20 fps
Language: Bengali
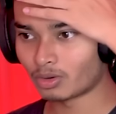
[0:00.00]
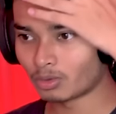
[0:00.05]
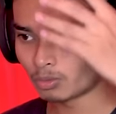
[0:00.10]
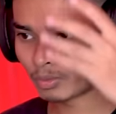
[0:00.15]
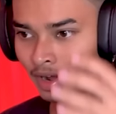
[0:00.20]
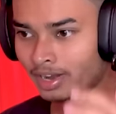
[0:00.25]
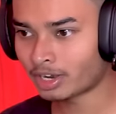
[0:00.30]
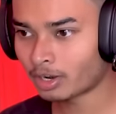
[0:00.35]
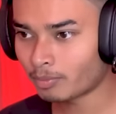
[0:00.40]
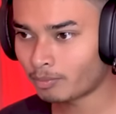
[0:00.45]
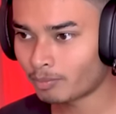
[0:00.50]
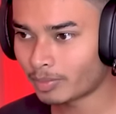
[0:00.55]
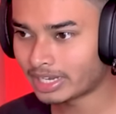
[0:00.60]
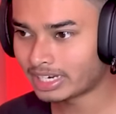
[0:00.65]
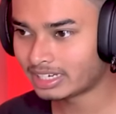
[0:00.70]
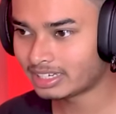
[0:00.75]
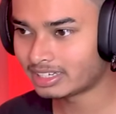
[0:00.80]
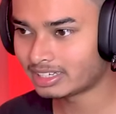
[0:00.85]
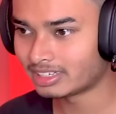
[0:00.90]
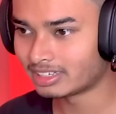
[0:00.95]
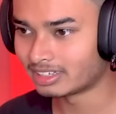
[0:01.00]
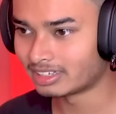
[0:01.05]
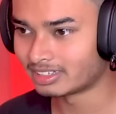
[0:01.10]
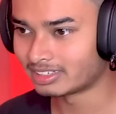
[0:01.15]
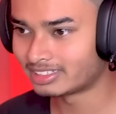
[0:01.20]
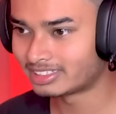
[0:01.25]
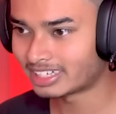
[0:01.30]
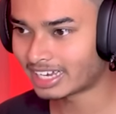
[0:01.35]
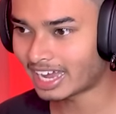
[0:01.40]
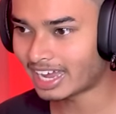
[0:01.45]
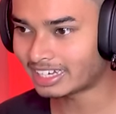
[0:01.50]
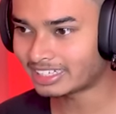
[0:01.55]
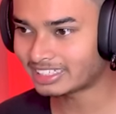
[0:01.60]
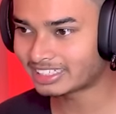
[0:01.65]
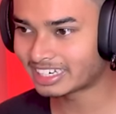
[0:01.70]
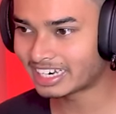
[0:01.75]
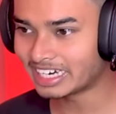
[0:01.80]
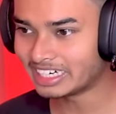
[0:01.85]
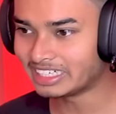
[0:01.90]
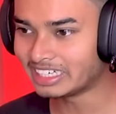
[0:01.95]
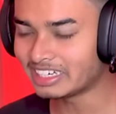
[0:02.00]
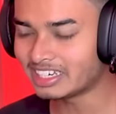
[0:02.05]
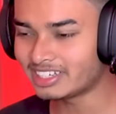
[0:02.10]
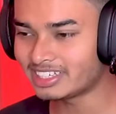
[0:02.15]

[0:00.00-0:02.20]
one of many just getting